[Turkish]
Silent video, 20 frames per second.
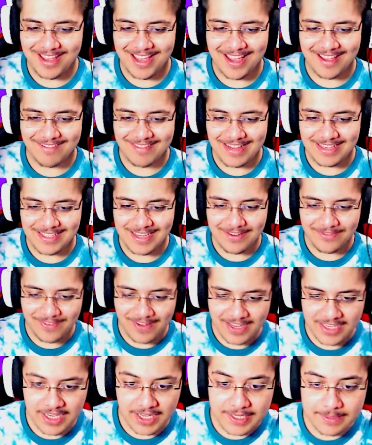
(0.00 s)
evet
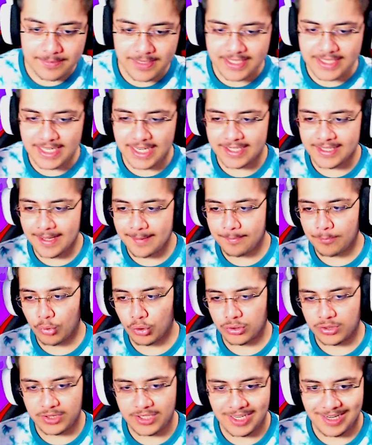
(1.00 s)
efendim yanımdaki adam
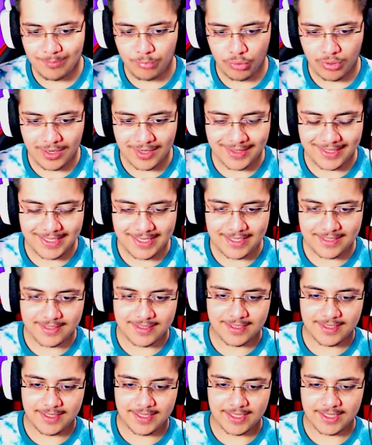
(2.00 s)
bot değil bu arada
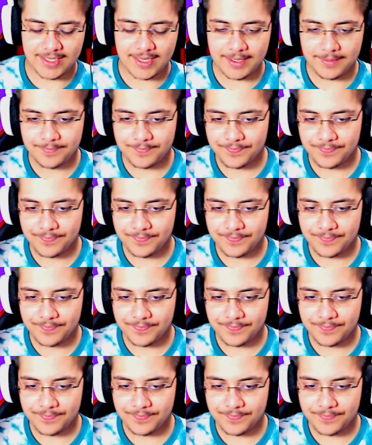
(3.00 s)
kesinlikle